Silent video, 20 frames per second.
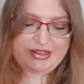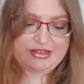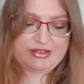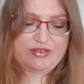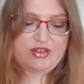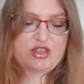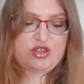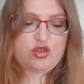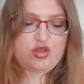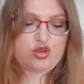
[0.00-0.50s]

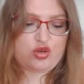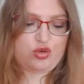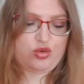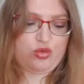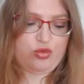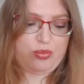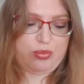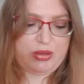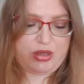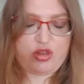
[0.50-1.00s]

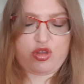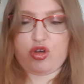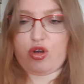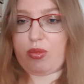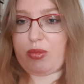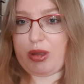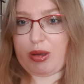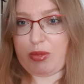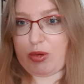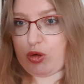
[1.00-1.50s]
свечечку.
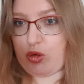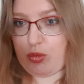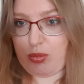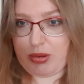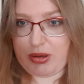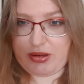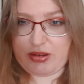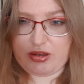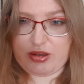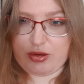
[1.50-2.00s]
Причем я могу
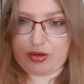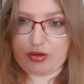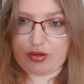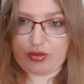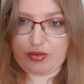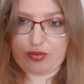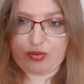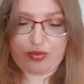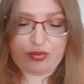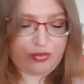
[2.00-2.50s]
пойти
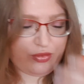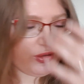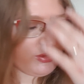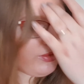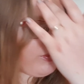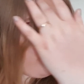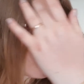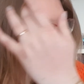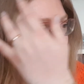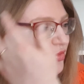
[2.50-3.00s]
в,
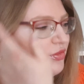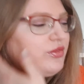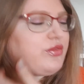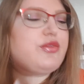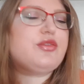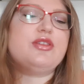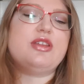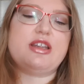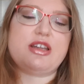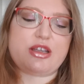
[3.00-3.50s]
в
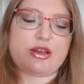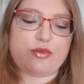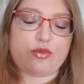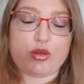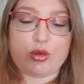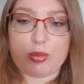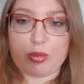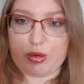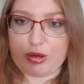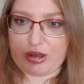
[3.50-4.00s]
церковь
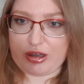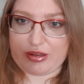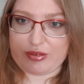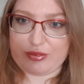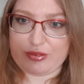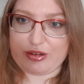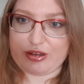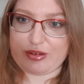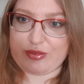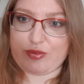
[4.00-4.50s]
любой
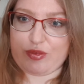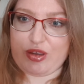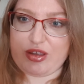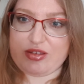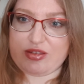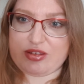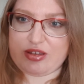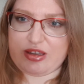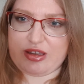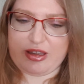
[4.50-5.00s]
кон
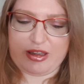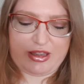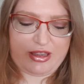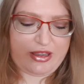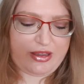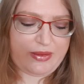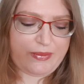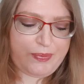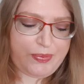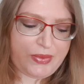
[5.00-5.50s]
конфессии,
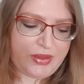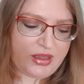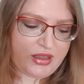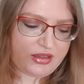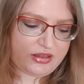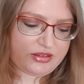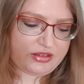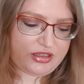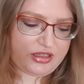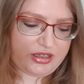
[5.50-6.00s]
и
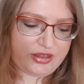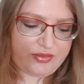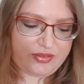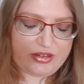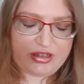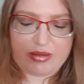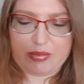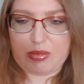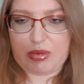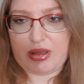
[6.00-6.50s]
церкви
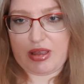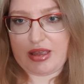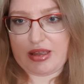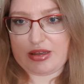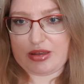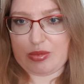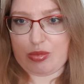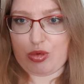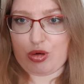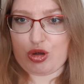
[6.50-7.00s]
для меня
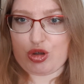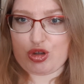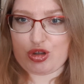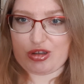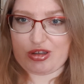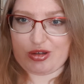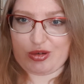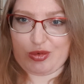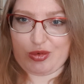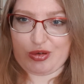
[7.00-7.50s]
это больше
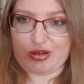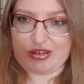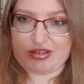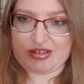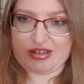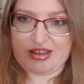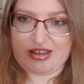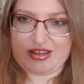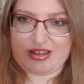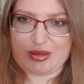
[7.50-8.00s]
такое,
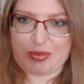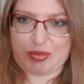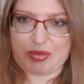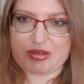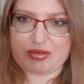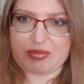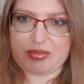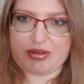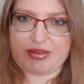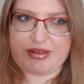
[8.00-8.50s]
знаете,
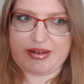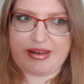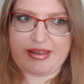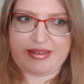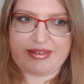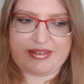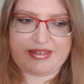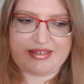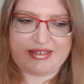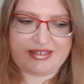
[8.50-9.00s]

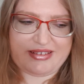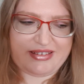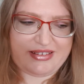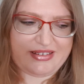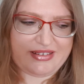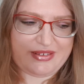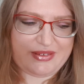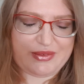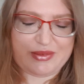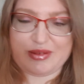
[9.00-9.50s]
посмотреть
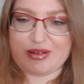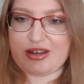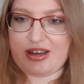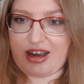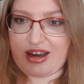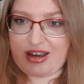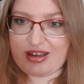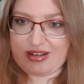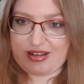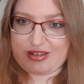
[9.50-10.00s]
э,
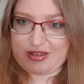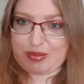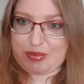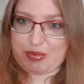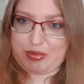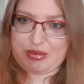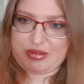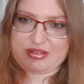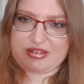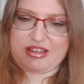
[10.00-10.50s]
как она
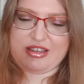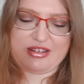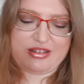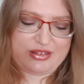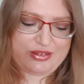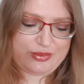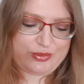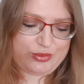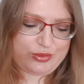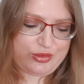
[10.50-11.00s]
там
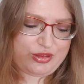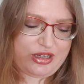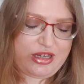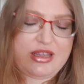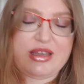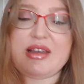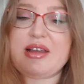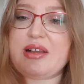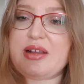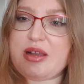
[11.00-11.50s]
сделана
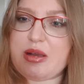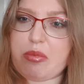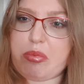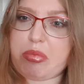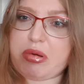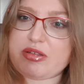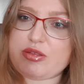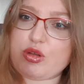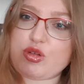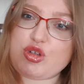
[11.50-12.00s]
внутри,
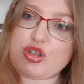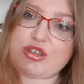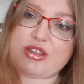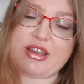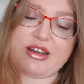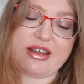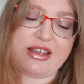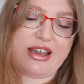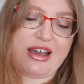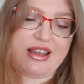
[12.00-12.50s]
послушать
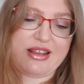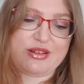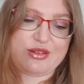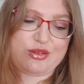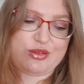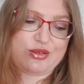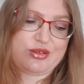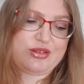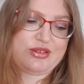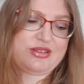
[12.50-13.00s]
орган,
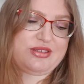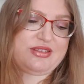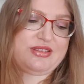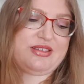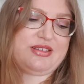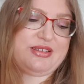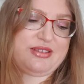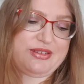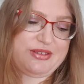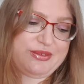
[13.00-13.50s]
то есть
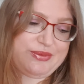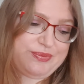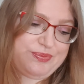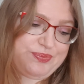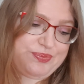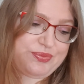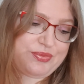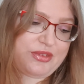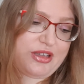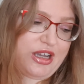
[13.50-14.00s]
эм,
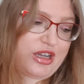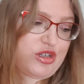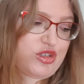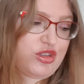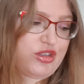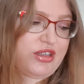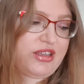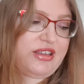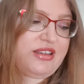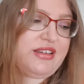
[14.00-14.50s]

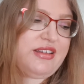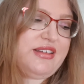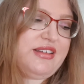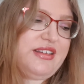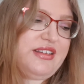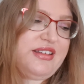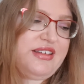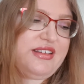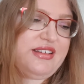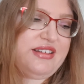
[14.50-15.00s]
каждый,
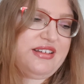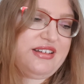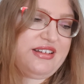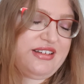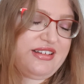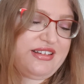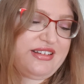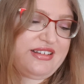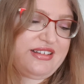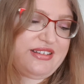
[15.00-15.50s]

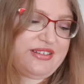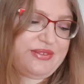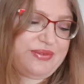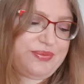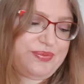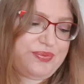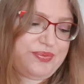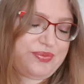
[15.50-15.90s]
э,